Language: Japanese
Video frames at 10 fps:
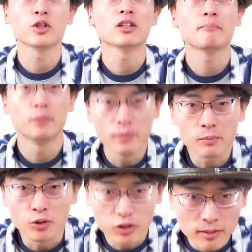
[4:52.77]
そういった部分
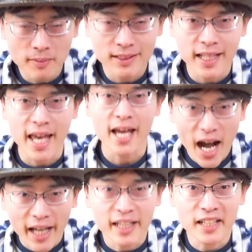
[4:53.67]
も含めまして
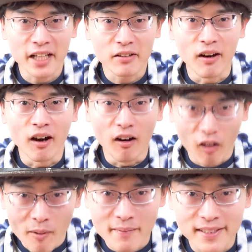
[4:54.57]
開けていきたいと
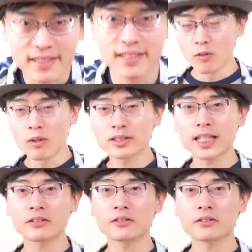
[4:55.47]
思います。重さ